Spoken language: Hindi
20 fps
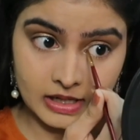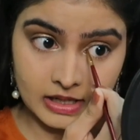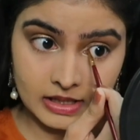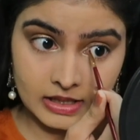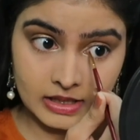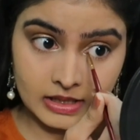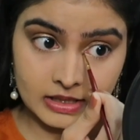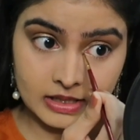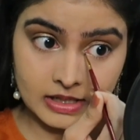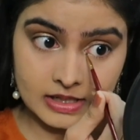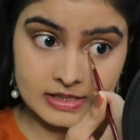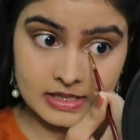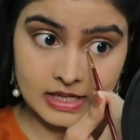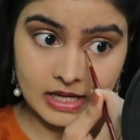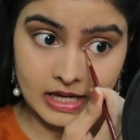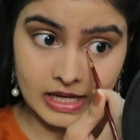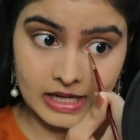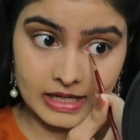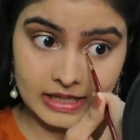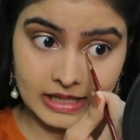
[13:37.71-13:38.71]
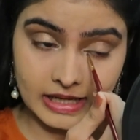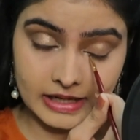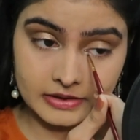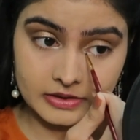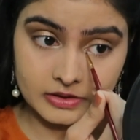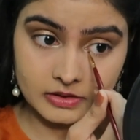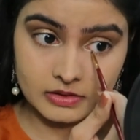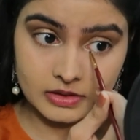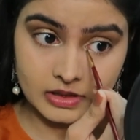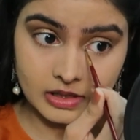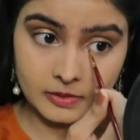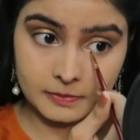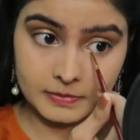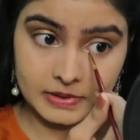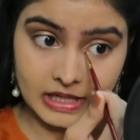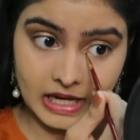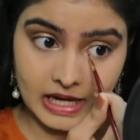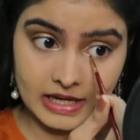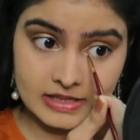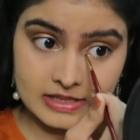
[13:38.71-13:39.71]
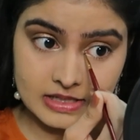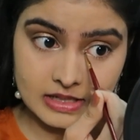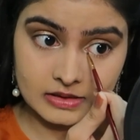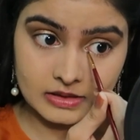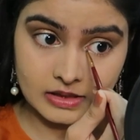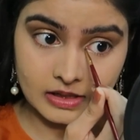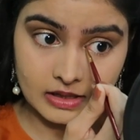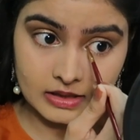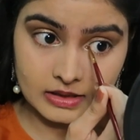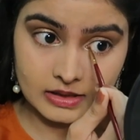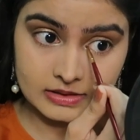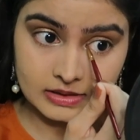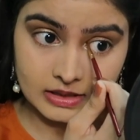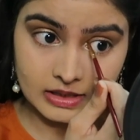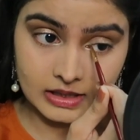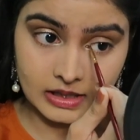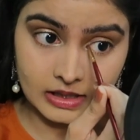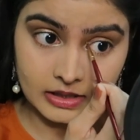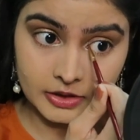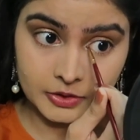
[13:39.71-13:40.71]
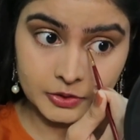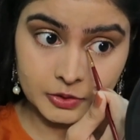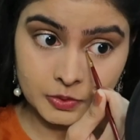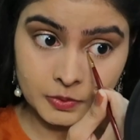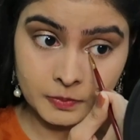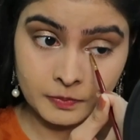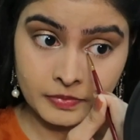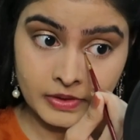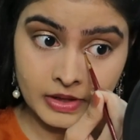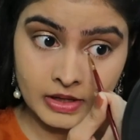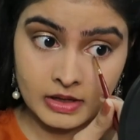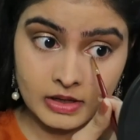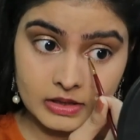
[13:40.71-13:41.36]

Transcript: हल्का सा हाईलाइटर ना अपनी आइज़ के अंदर हल्का सा लगा लेती हूँ